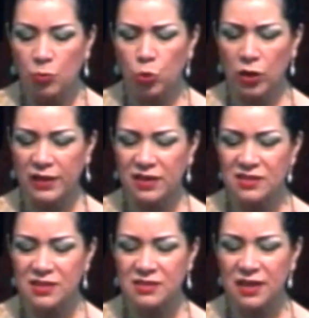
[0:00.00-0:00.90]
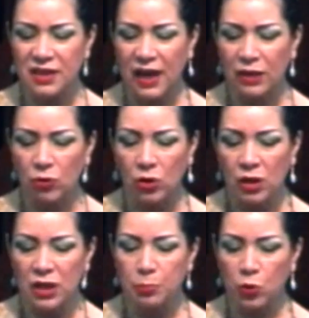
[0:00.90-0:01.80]
¿por qué te has ensañado
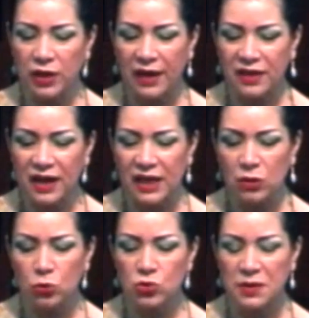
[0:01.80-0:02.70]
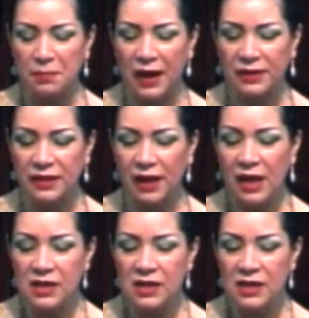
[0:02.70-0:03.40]
y por qué ha decaído tu semblante?